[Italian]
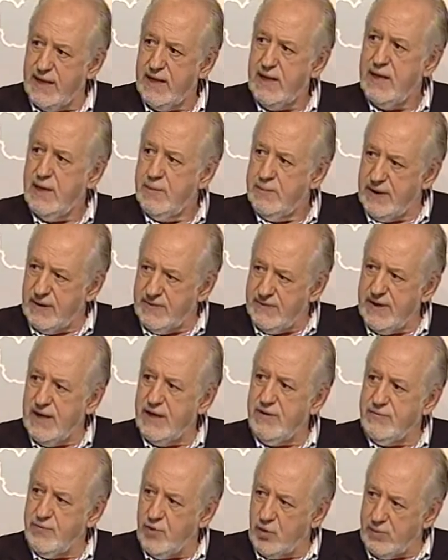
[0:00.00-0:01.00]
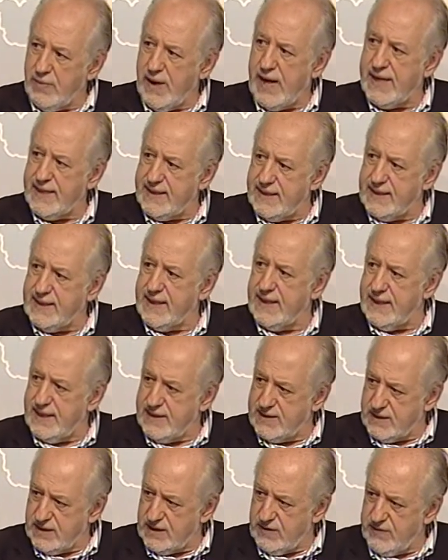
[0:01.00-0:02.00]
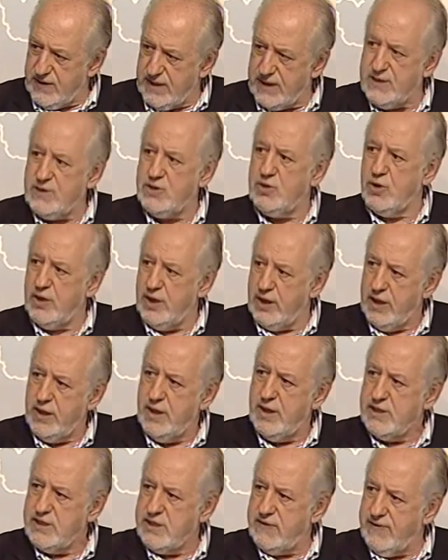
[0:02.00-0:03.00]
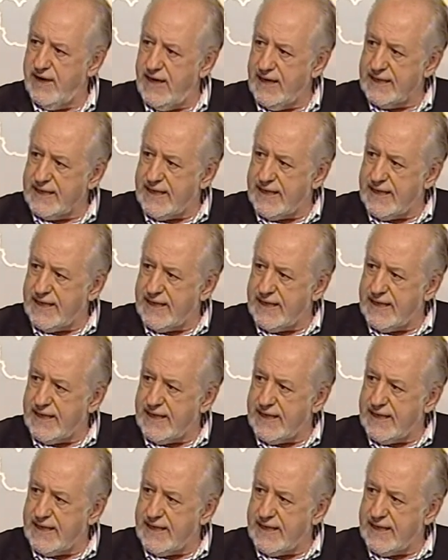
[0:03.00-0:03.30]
per via informatica la certificazione, si va al